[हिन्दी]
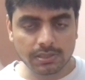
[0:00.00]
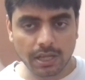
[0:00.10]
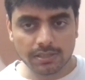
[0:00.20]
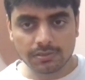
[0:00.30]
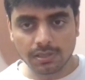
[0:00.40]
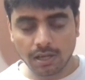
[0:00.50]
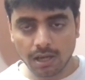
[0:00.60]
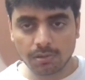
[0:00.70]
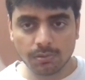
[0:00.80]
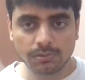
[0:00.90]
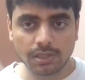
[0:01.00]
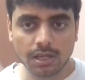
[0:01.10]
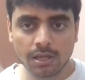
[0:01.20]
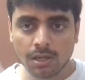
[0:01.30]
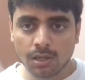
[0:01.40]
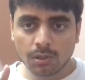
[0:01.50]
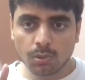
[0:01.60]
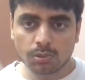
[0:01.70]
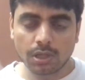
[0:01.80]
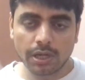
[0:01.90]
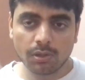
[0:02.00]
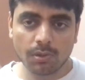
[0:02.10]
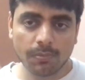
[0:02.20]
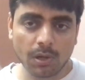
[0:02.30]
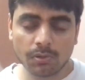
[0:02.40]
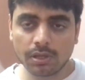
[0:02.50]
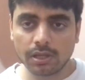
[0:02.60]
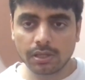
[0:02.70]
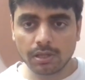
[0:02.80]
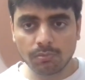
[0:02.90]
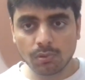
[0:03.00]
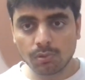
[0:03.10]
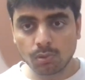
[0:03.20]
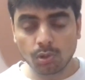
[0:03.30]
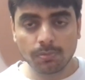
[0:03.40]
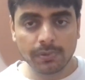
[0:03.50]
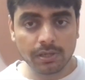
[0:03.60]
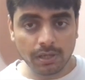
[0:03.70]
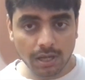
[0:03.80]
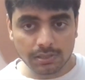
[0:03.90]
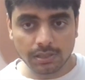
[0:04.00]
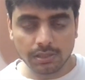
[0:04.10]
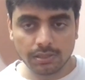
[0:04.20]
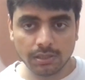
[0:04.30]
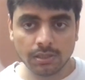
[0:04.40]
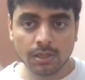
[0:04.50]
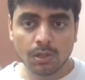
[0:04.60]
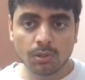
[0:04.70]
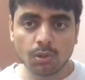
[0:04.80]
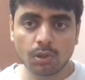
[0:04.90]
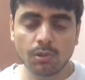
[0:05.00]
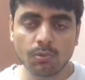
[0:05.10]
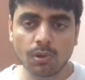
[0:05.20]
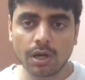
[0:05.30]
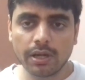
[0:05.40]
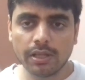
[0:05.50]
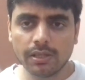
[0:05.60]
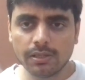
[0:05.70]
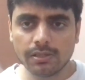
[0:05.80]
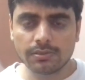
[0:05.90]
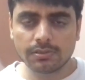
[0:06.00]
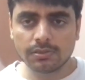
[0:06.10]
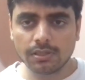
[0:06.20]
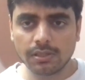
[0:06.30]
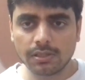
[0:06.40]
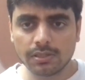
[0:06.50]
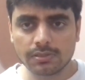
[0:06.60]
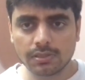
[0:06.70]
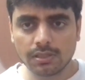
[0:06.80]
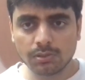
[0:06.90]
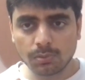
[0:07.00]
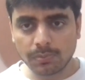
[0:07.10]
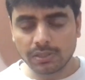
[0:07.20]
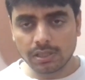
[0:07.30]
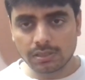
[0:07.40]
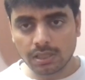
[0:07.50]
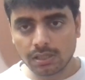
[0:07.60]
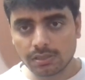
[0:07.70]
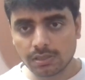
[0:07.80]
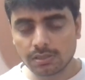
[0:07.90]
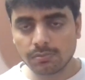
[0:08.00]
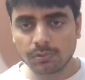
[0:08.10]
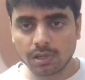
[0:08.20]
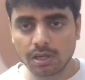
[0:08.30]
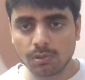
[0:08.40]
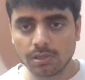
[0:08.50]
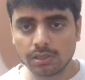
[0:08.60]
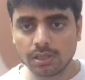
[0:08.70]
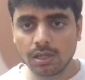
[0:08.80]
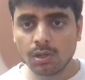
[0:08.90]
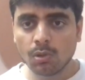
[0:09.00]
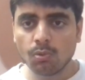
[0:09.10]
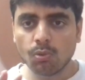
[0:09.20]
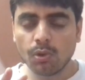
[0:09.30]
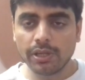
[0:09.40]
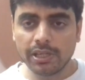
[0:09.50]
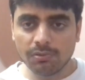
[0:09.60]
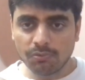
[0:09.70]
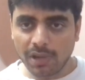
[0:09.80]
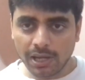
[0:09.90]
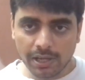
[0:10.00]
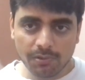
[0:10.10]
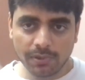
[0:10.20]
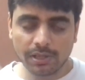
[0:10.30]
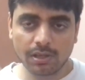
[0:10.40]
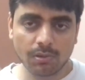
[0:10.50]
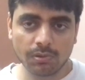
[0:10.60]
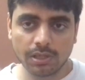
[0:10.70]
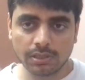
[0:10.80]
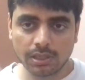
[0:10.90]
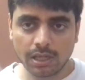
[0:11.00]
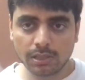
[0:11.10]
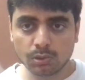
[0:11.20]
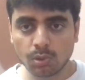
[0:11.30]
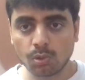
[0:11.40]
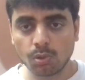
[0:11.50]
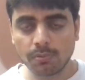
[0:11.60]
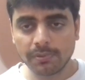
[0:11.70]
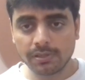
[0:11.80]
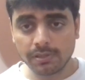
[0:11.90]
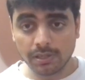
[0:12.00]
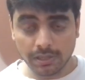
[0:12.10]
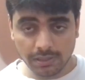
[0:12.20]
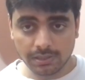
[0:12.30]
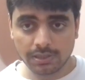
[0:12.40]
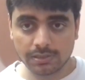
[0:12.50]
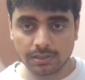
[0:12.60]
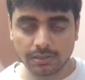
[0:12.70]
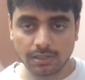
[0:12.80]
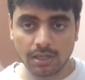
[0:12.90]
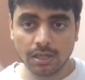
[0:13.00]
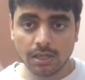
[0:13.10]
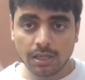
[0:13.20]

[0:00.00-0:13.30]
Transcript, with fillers: ये जायज़ हक होता है कि उस गाड़ी को बाउंड करके वो रोड पे ना चलने दें क्योंकि वो गाड़ी इस तरीके से जो पंद्रह साल रजिस्ट्रेशन पुराना हो जाता है वो इनवैलिड व्हीकल हो जाता है जो रोड पे नहीं चल सकता